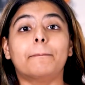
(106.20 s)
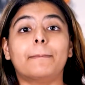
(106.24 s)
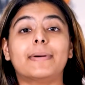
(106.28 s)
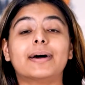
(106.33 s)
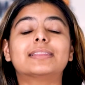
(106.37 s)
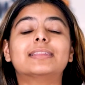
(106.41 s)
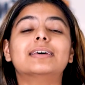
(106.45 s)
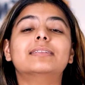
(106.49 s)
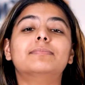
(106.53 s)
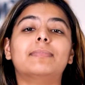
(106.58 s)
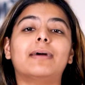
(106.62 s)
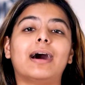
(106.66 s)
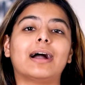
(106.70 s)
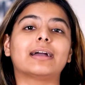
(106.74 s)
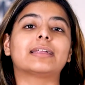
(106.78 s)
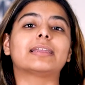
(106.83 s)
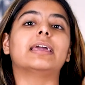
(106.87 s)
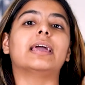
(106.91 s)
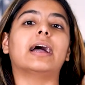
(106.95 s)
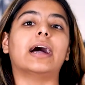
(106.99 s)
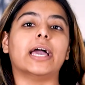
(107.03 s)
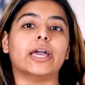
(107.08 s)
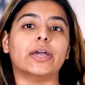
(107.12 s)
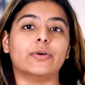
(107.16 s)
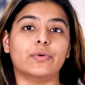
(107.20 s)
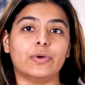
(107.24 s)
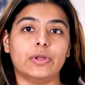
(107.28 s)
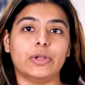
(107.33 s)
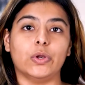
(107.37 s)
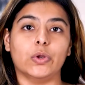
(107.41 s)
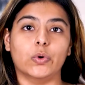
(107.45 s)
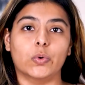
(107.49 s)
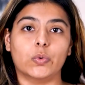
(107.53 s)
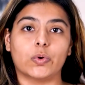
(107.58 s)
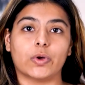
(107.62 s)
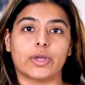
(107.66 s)
मदद मांगने आए हुए
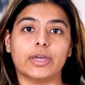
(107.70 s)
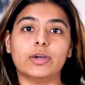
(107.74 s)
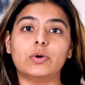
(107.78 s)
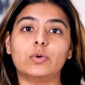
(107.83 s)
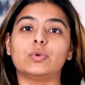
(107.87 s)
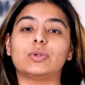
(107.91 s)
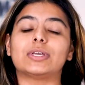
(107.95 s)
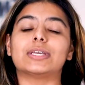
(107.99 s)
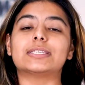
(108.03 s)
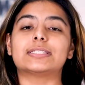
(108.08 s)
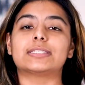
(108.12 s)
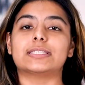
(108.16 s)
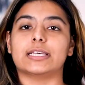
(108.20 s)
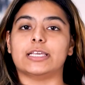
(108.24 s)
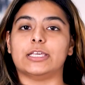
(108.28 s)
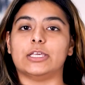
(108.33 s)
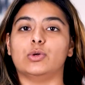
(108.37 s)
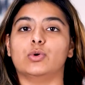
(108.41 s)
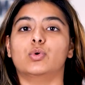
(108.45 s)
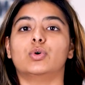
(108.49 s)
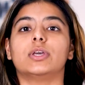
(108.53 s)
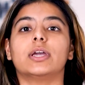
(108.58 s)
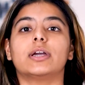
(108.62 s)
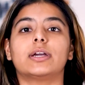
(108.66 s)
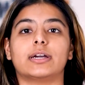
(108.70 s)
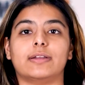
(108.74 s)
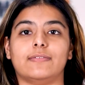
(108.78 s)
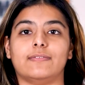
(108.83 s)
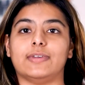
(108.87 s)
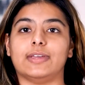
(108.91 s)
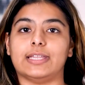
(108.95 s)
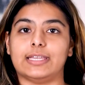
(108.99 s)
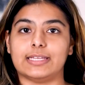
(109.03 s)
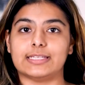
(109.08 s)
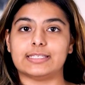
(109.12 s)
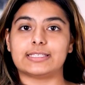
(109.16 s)
लोग हैं उनके सहयोग या
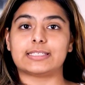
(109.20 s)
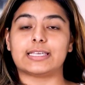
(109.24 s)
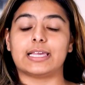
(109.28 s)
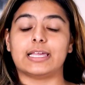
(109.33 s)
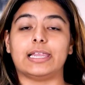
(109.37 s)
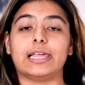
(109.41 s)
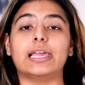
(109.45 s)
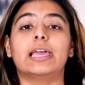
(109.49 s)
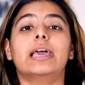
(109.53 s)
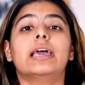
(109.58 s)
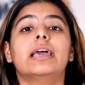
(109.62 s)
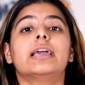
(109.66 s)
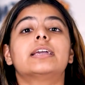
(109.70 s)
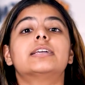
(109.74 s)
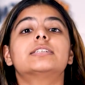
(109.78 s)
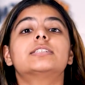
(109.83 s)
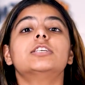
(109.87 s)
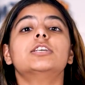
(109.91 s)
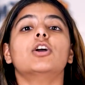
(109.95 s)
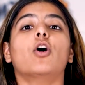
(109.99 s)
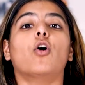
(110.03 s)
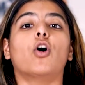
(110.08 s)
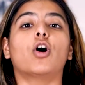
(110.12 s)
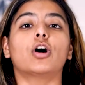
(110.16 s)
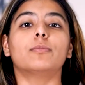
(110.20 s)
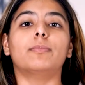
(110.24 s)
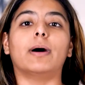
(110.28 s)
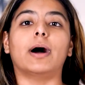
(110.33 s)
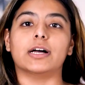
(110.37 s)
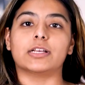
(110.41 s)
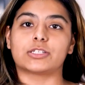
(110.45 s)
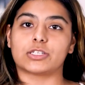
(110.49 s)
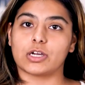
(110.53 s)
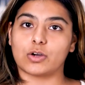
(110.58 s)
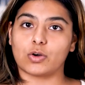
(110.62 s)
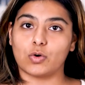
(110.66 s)
कन्वीनियंस के लिए किसी और
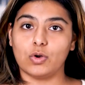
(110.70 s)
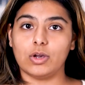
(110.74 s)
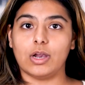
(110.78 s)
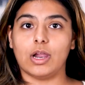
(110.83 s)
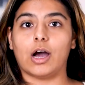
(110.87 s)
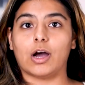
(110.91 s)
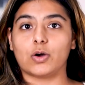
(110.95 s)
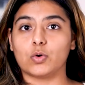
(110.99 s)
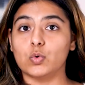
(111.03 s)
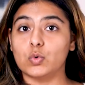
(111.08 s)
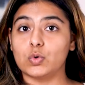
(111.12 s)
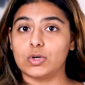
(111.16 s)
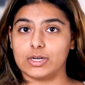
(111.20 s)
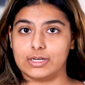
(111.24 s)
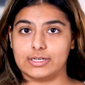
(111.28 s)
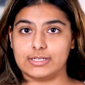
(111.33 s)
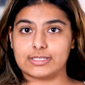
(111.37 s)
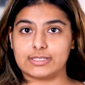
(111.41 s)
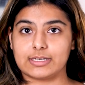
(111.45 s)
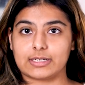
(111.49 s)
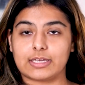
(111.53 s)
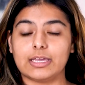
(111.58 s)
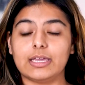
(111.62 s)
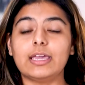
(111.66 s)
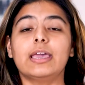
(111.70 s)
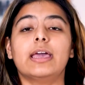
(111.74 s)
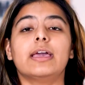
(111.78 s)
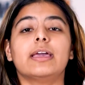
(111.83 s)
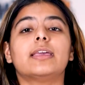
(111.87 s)
भाषा को लागू कर सके